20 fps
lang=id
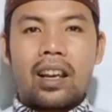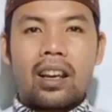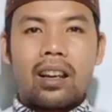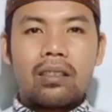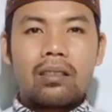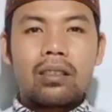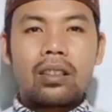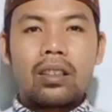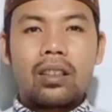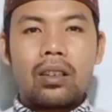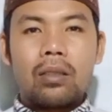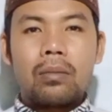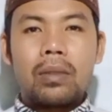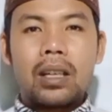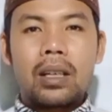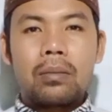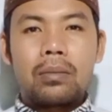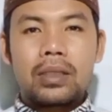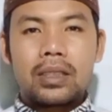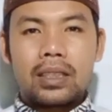Allah
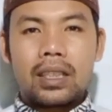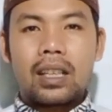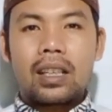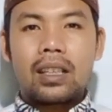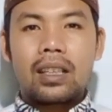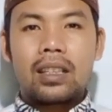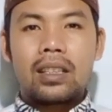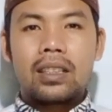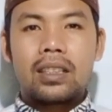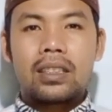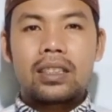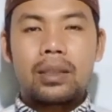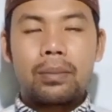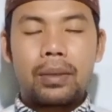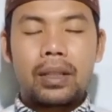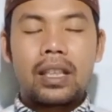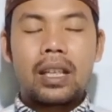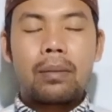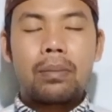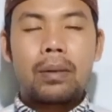Maha Besar.
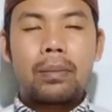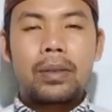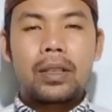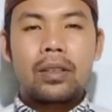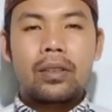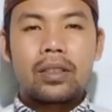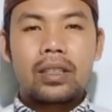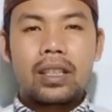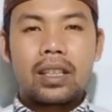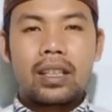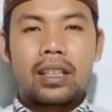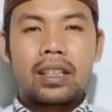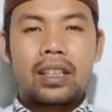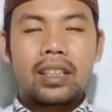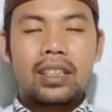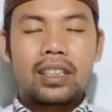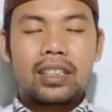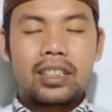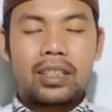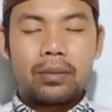Seperti apa videonya?
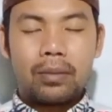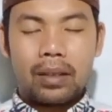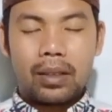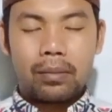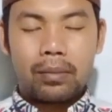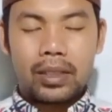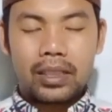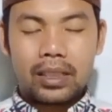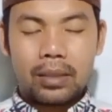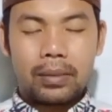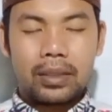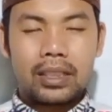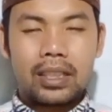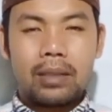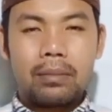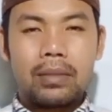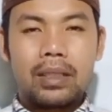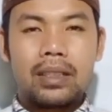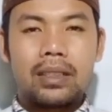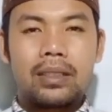Kita simak
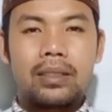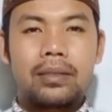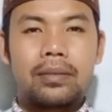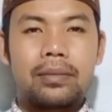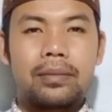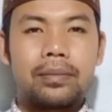bersama-sama.